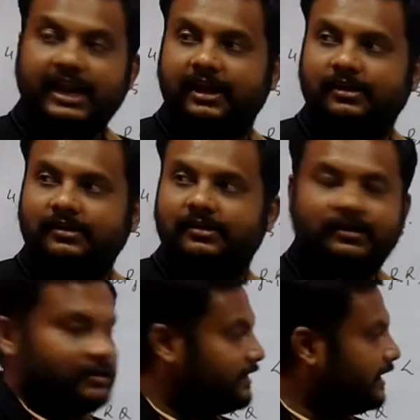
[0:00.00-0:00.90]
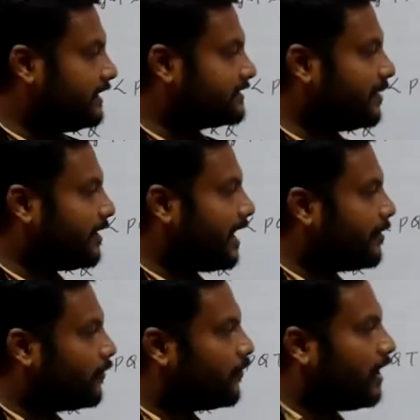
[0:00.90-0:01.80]
एंगल ये किसके
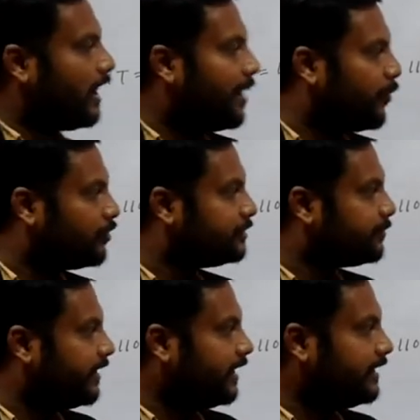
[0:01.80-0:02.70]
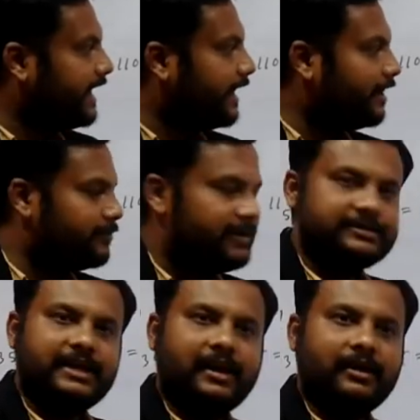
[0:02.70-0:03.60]
बराबर होगा अपोजिट में ये एंगल
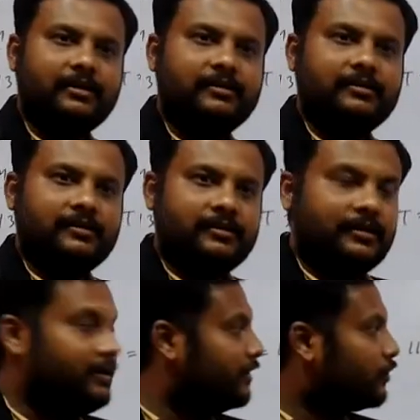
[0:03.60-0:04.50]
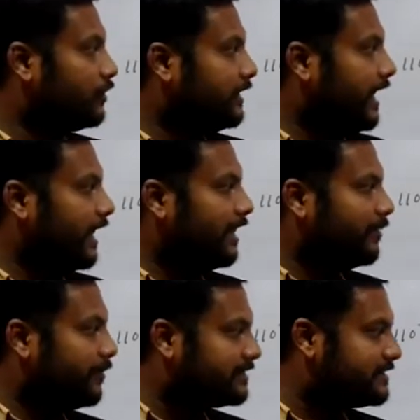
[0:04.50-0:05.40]
प्लस ये एंगल तो ये
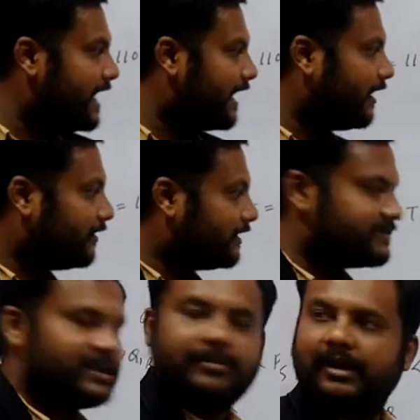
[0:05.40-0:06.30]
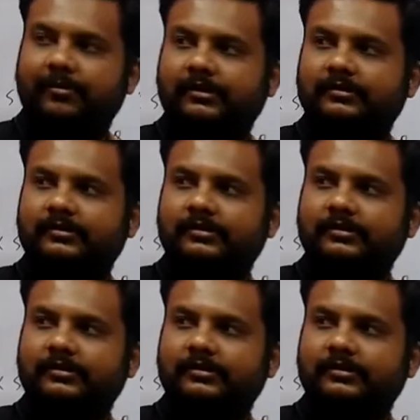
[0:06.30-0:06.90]
एंगल प्लस ये एंगल किसके बराबर